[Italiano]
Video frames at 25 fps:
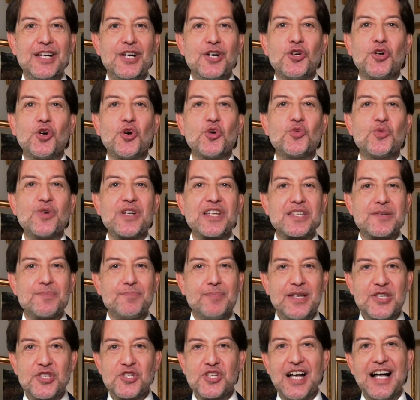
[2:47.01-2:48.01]
con una
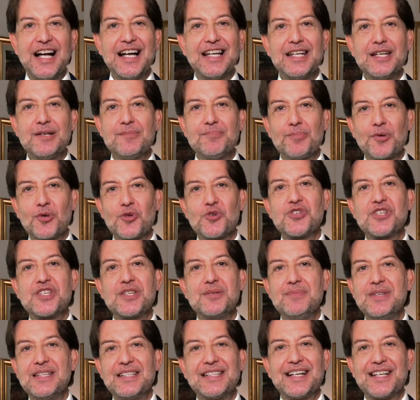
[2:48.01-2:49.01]
speciale
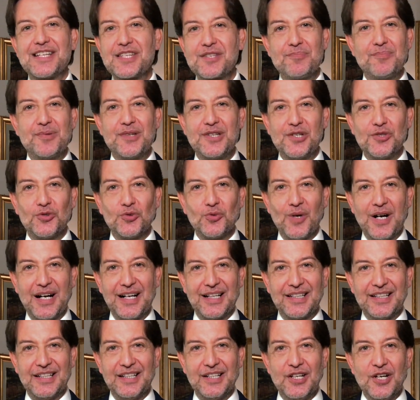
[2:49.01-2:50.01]
prossimità
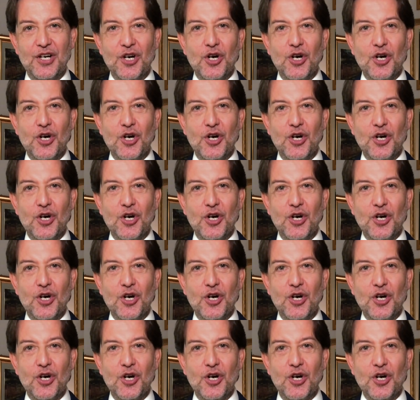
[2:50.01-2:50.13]
spirituale,